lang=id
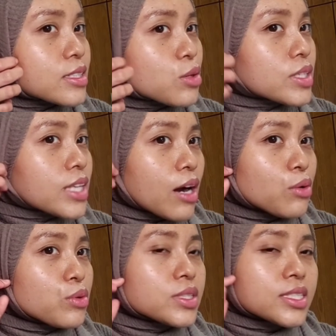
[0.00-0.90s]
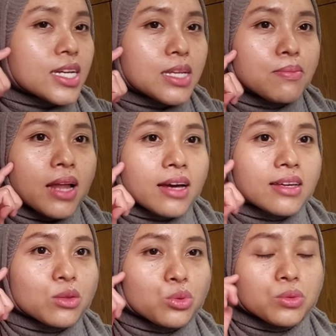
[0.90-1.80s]
kulit aku jadi belang
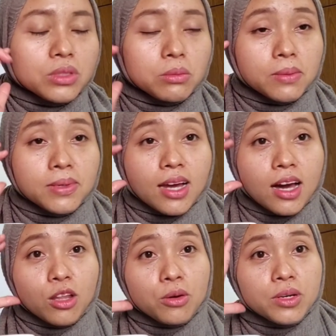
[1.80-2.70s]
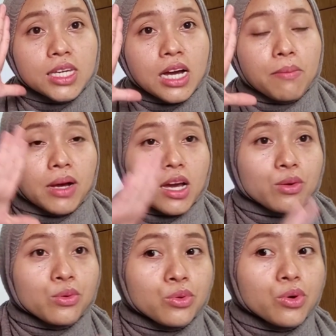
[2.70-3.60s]
gitu teman-teman kalau yang pakai
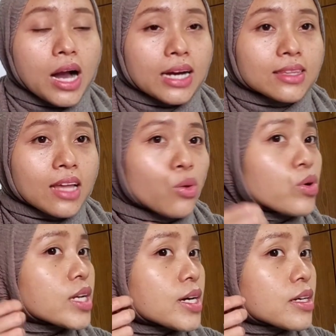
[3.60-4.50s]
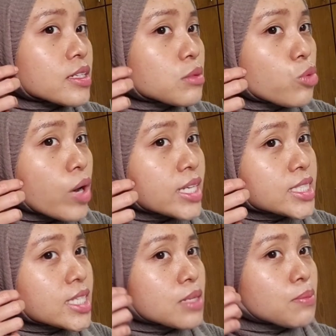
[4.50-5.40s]
kerudung akan tahu mukanya
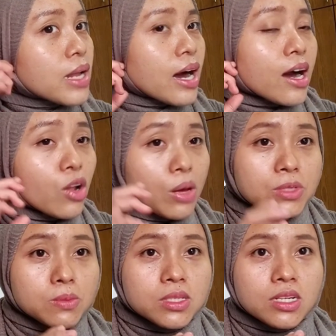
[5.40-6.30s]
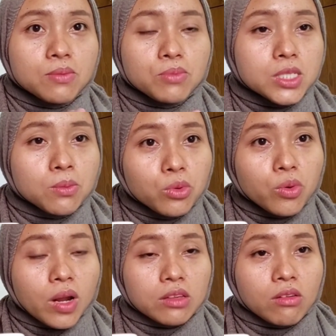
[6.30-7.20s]
jadi belang kalau habis berjemur
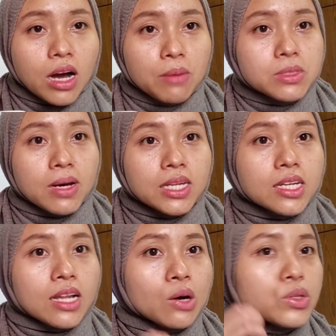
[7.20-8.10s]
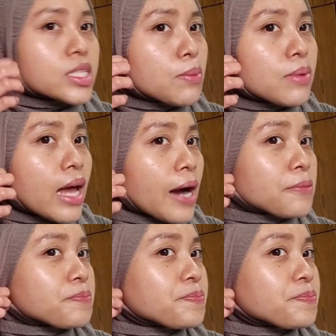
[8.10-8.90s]
atau nggak habis mandi di laut dia belang